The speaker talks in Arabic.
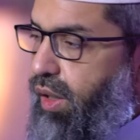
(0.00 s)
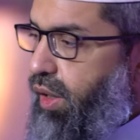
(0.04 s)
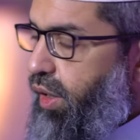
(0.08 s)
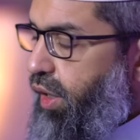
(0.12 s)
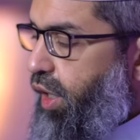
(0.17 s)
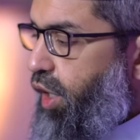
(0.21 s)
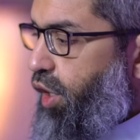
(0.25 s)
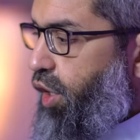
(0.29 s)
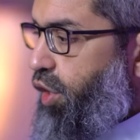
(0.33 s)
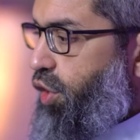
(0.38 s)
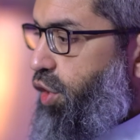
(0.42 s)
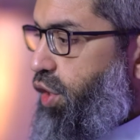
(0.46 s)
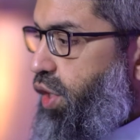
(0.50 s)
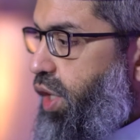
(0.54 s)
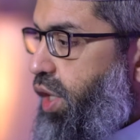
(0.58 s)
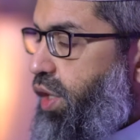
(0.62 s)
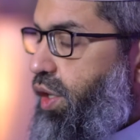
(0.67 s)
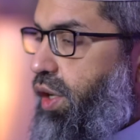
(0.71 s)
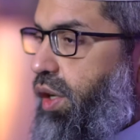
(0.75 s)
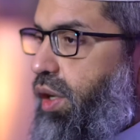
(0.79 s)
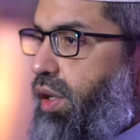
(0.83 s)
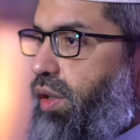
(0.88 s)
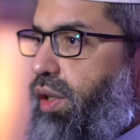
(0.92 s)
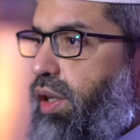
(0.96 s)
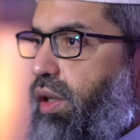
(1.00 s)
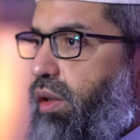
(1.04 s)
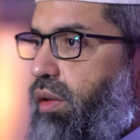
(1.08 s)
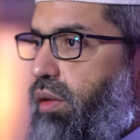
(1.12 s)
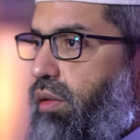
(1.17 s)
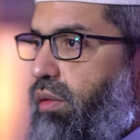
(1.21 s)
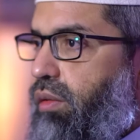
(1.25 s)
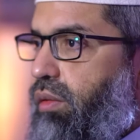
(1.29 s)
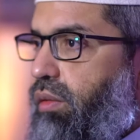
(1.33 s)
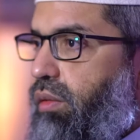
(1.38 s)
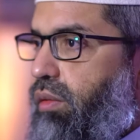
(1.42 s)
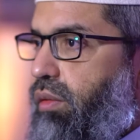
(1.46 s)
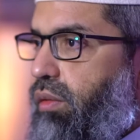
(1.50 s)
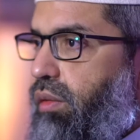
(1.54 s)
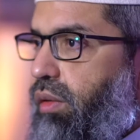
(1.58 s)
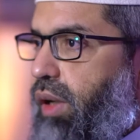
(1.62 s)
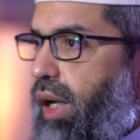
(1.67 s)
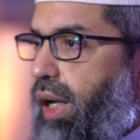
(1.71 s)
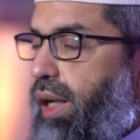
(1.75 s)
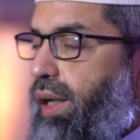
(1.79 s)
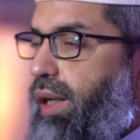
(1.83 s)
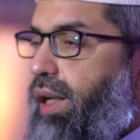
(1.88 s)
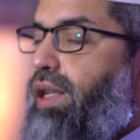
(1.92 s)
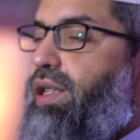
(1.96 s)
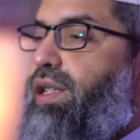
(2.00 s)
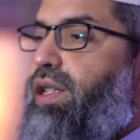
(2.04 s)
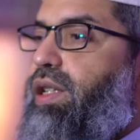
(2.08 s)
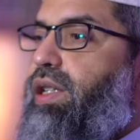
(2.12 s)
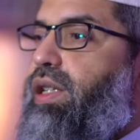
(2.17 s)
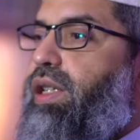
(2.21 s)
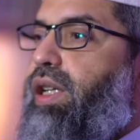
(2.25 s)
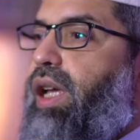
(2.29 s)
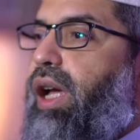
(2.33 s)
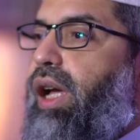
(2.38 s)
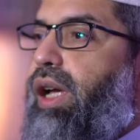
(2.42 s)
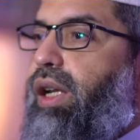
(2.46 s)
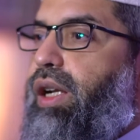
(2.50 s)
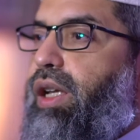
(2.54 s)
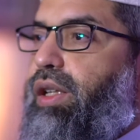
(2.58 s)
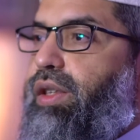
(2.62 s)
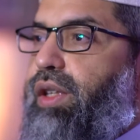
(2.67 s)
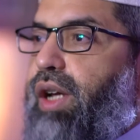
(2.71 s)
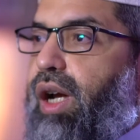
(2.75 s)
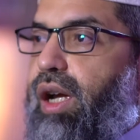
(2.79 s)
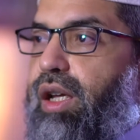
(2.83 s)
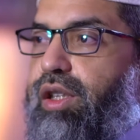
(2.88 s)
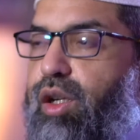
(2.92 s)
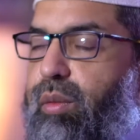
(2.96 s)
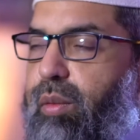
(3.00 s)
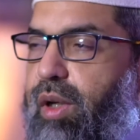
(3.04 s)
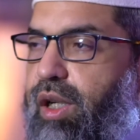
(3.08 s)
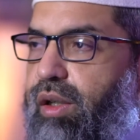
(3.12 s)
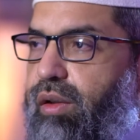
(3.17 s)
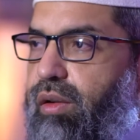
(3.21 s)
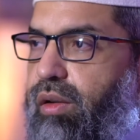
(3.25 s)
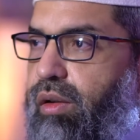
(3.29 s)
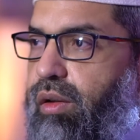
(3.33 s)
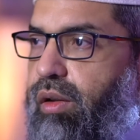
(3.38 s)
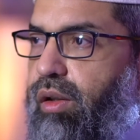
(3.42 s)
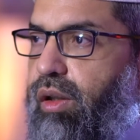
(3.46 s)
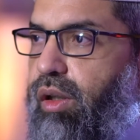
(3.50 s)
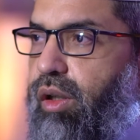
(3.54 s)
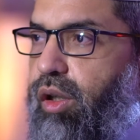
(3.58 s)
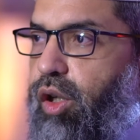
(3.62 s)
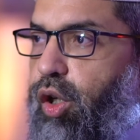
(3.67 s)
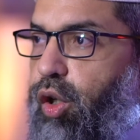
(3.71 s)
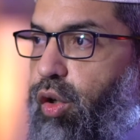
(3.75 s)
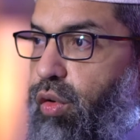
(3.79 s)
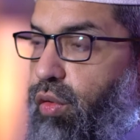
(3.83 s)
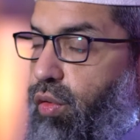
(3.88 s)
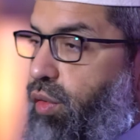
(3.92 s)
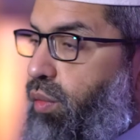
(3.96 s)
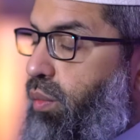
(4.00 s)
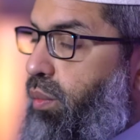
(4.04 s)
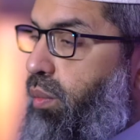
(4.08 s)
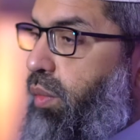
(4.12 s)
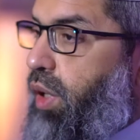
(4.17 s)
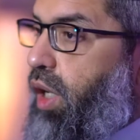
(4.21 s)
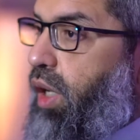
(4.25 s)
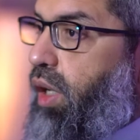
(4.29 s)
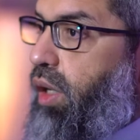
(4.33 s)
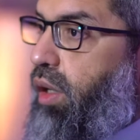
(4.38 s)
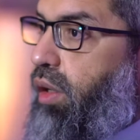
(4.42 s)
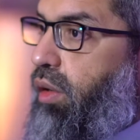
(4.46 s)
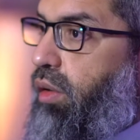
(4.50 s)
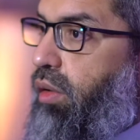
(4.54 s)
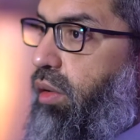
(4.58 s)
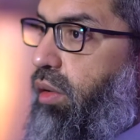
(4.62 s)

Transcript: نرى الشجرة التي كانت عدما ثم